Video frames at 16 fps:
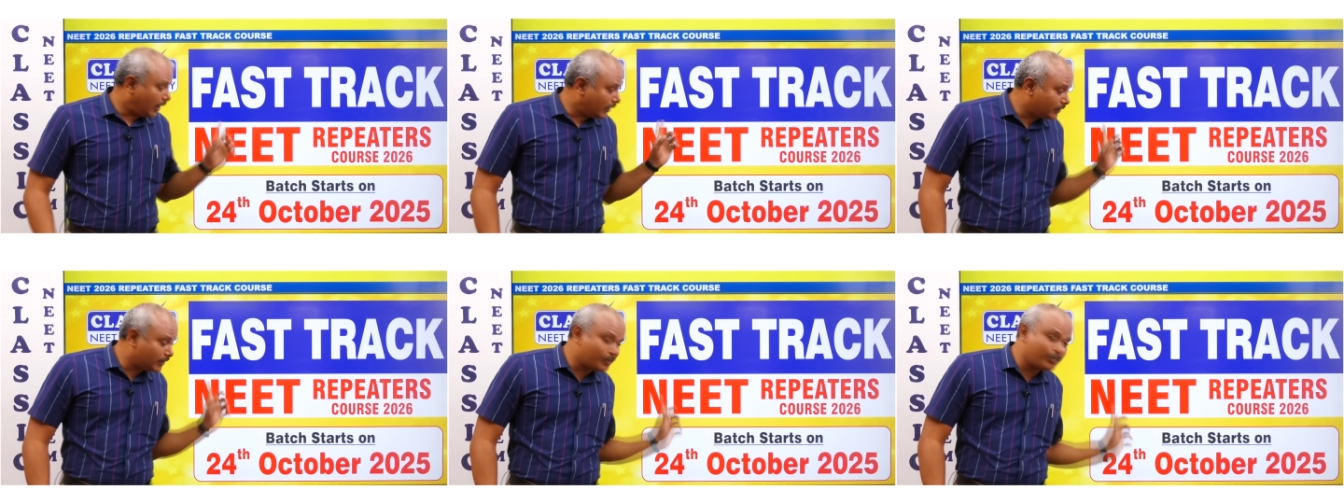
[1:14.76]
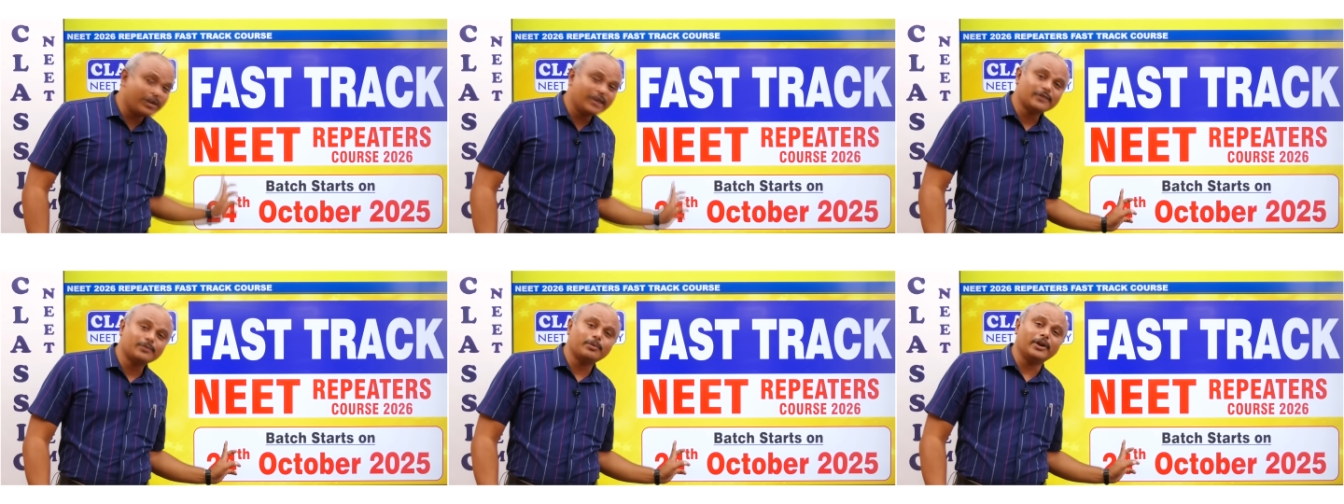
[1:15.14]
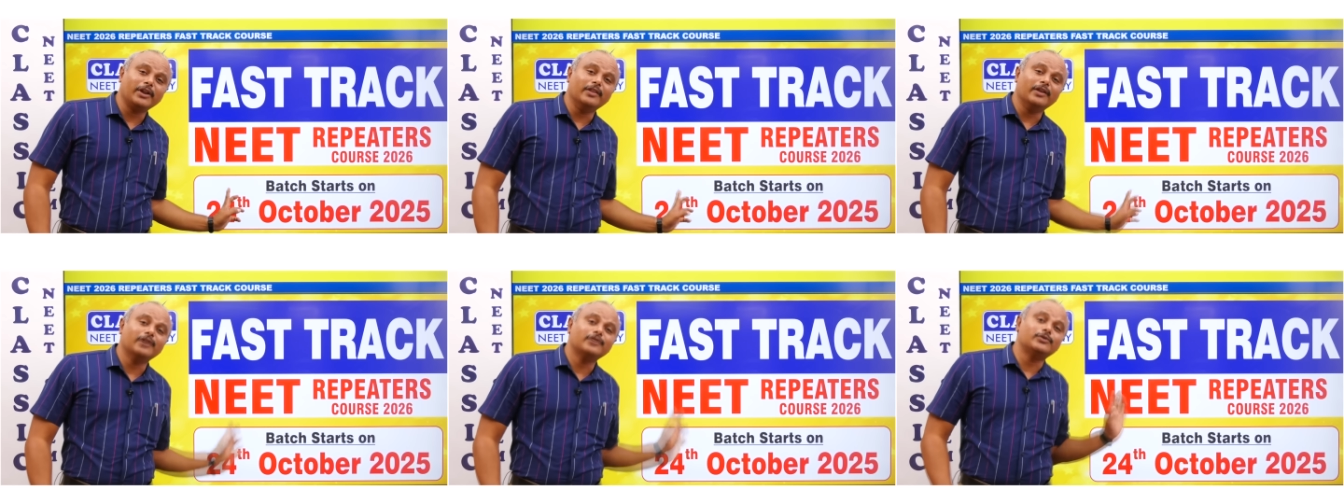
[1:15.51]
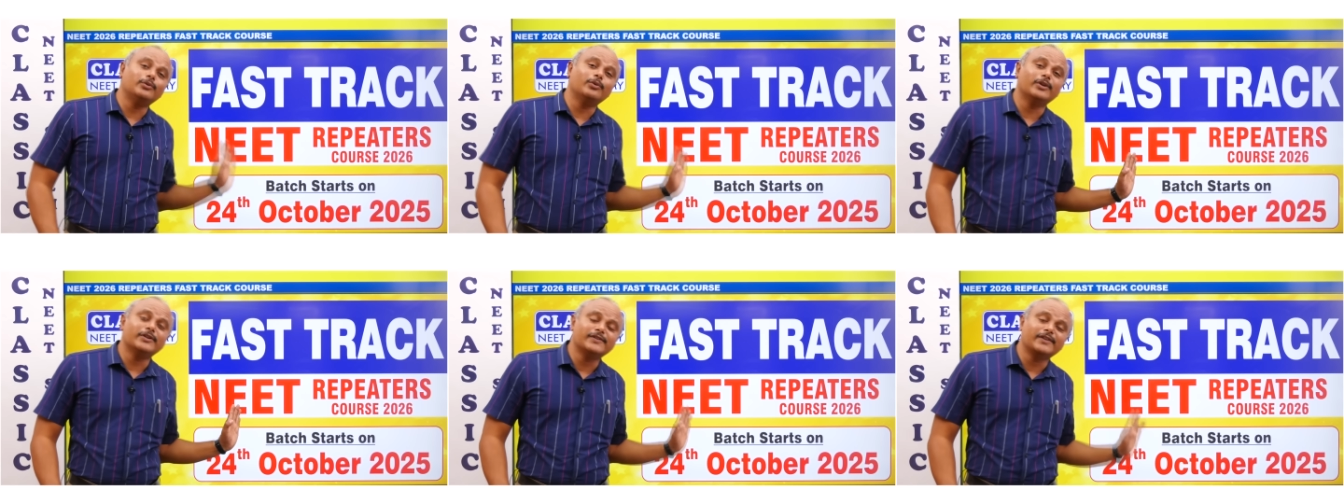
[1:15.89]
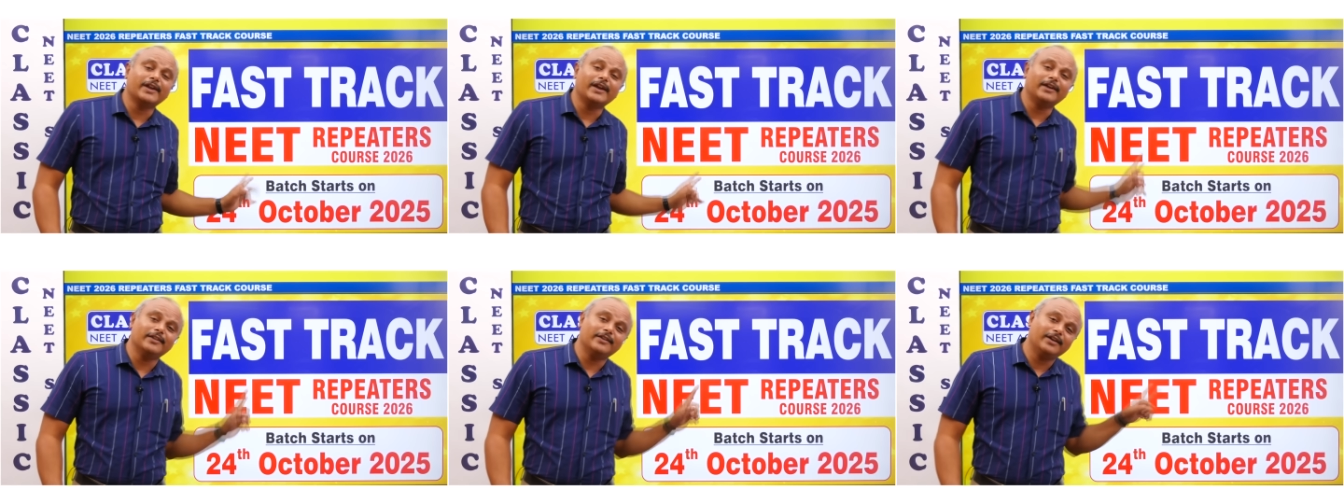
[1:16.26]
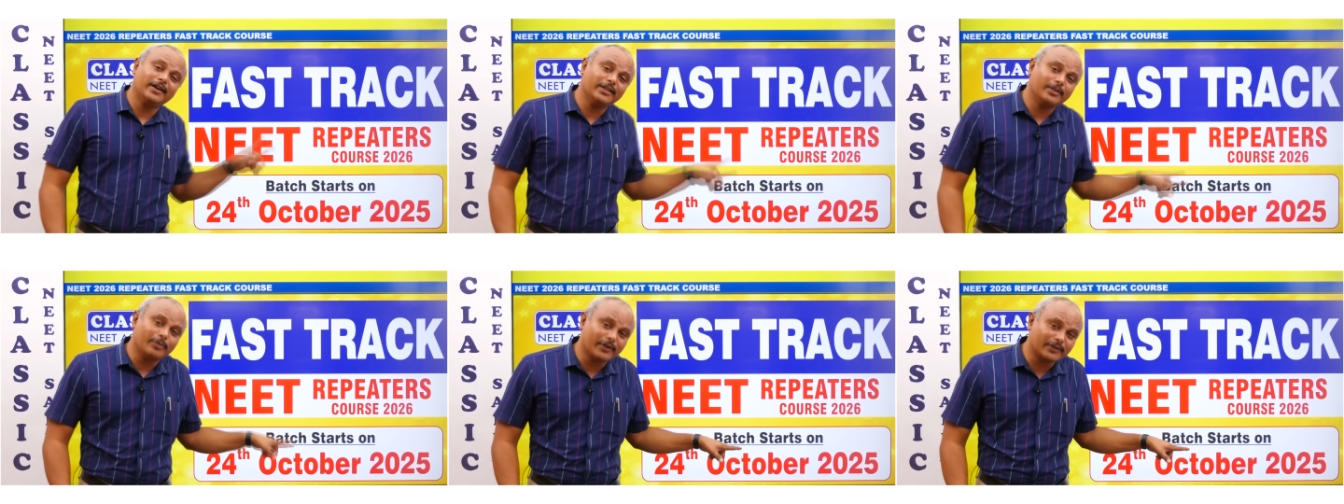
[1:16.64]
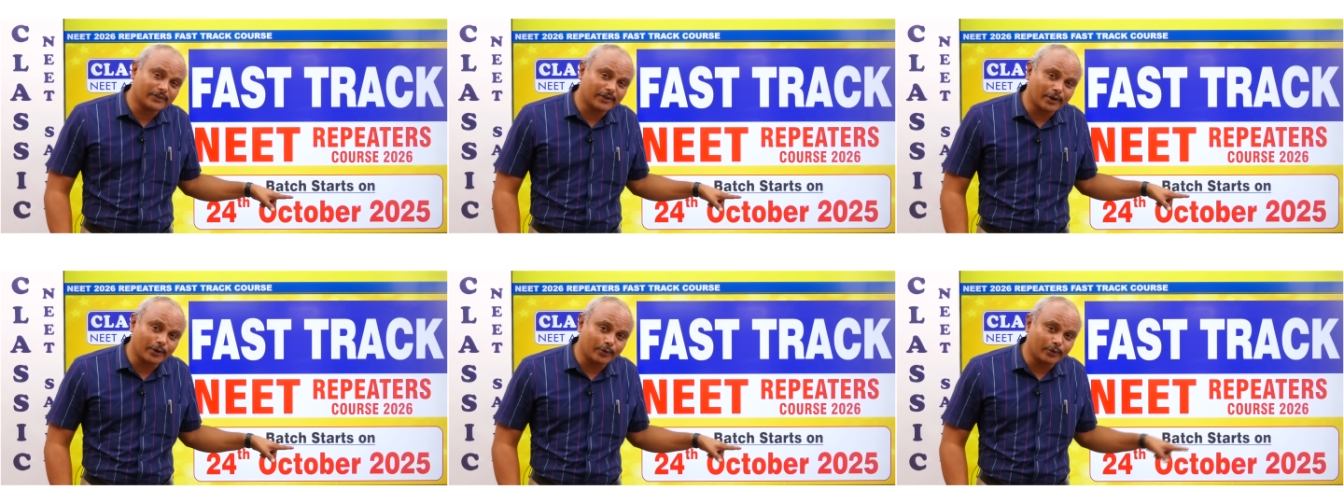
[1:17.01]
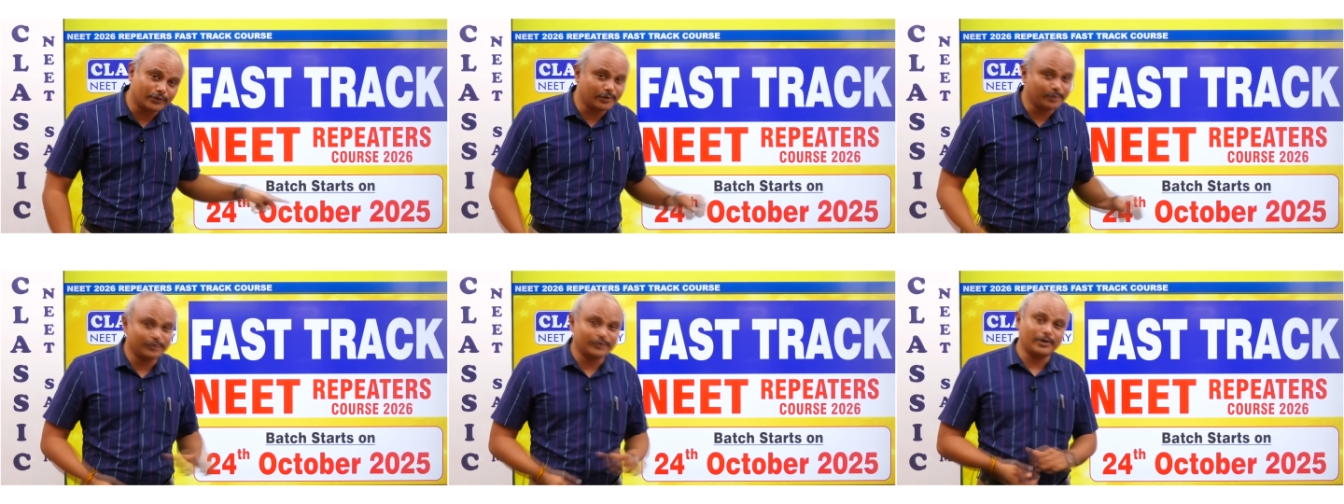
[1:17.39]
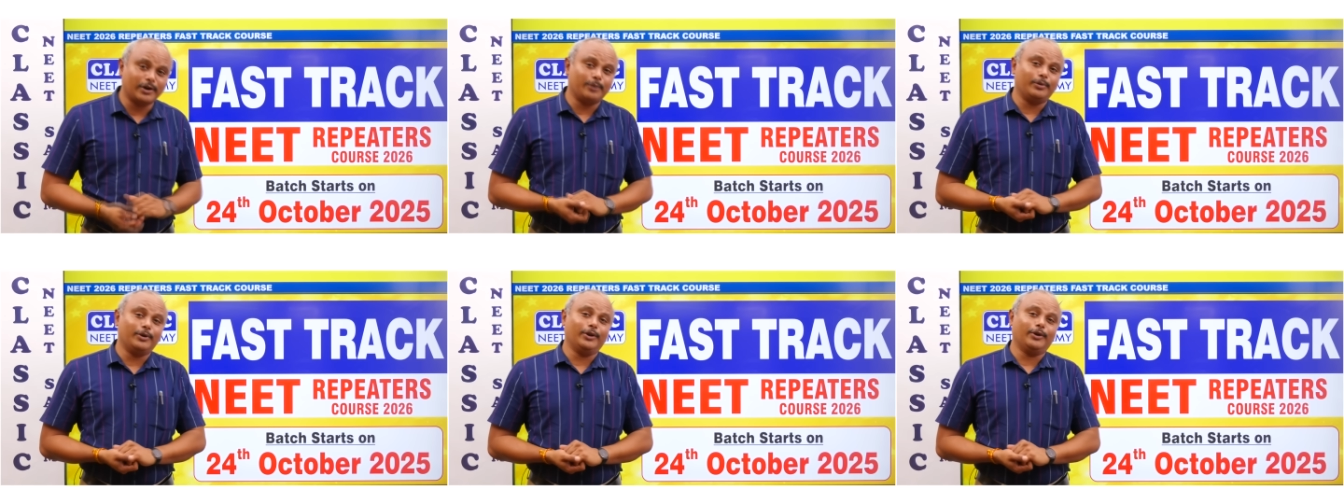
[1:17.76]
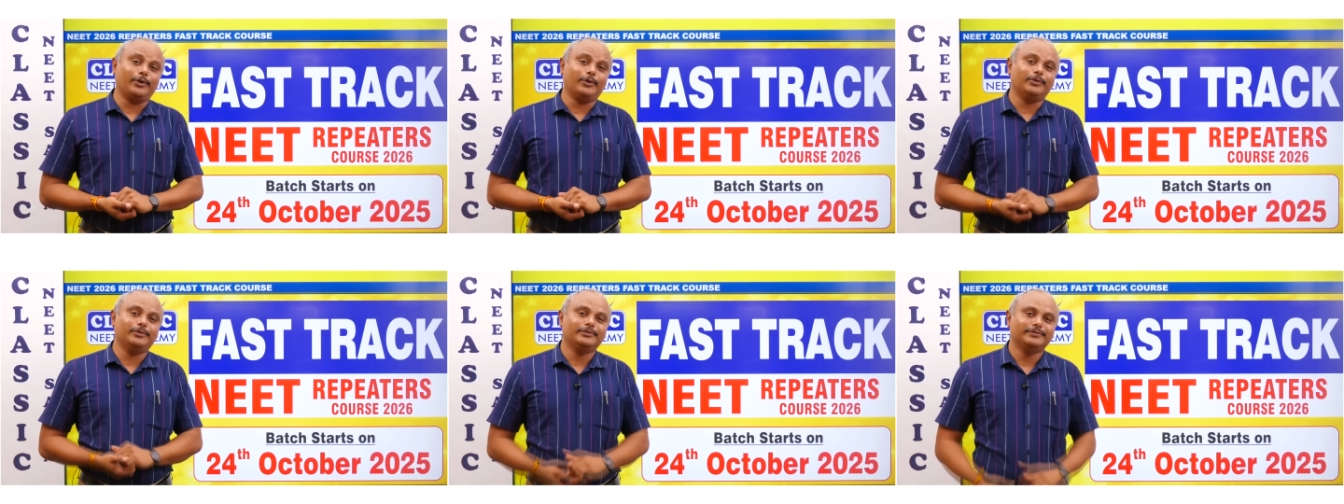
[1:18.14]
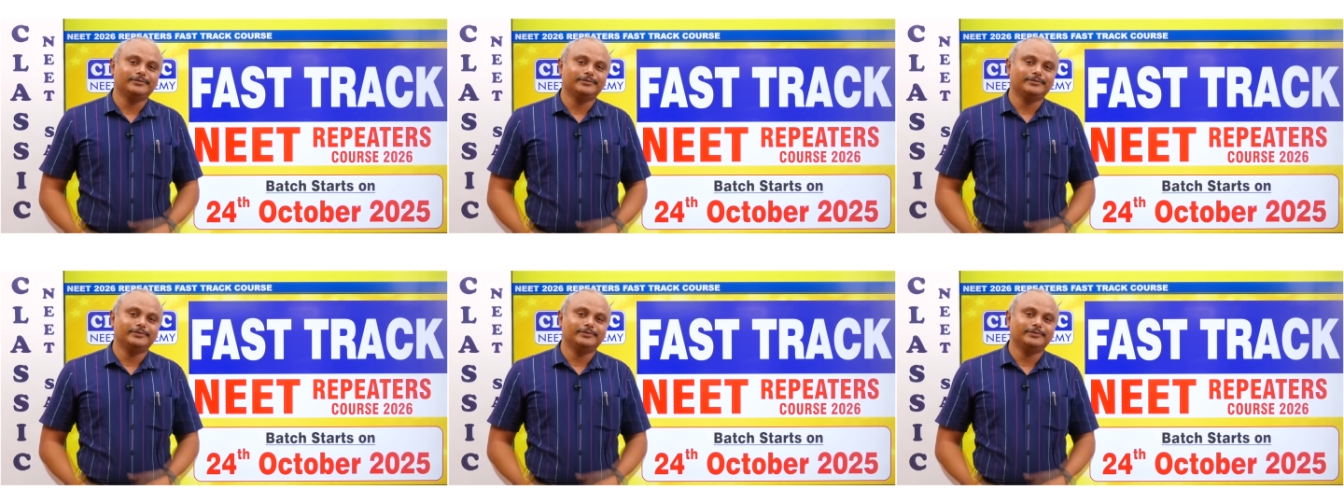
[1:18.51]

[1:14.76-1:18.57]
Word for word: அதை பேஸ் பண்ணி தான் ஸ்டூடெண்ட்ஸ் கேட்டதுனால இந்த ஃபாஸ்ட் ட்ராக் கோர்ஸை நம்ம ஸ்டார்ட் பண்ணியிருக்கோம்